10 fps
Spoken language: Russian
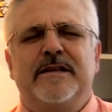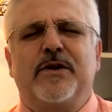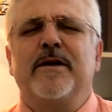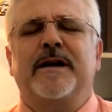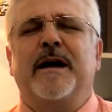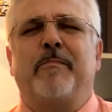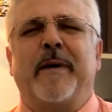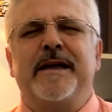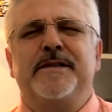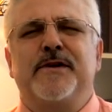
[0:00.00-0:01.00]
«Только
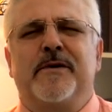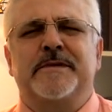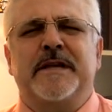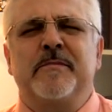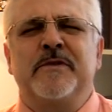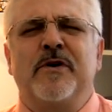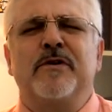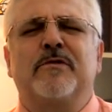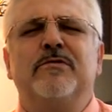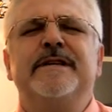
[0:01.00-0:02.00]
пойдем со
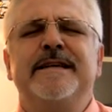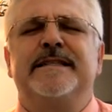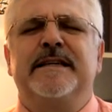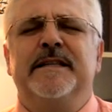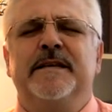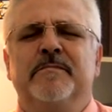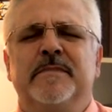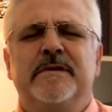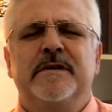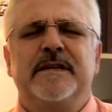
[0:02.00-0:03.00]
мной к Улитиным.
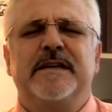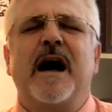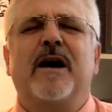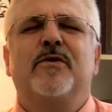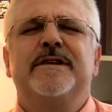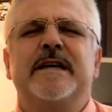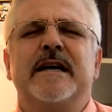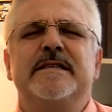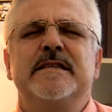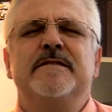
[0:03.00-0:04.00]
Я хоть
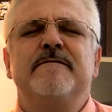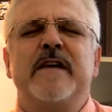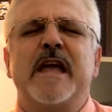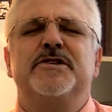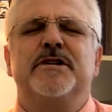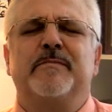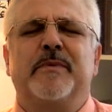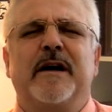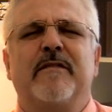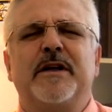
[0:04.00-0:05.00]
один вечер
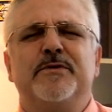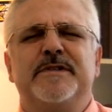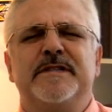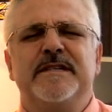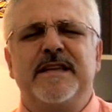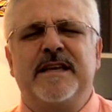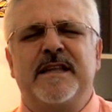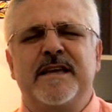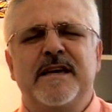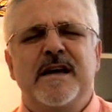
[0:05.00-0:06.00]
поговорю с
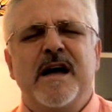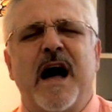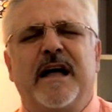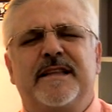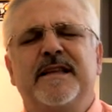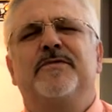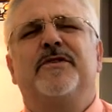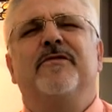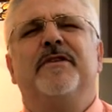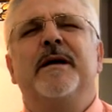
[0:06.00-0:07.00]
Ниной, а ты в
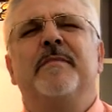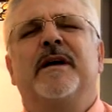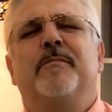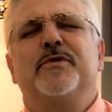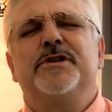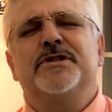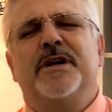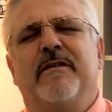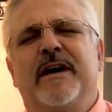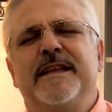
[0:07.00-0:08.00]
то время будешь
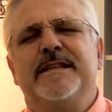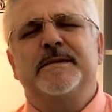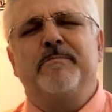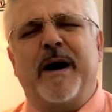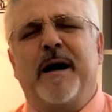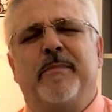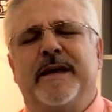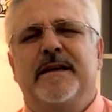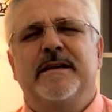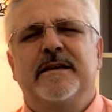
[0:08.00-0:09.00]
говорить с папой.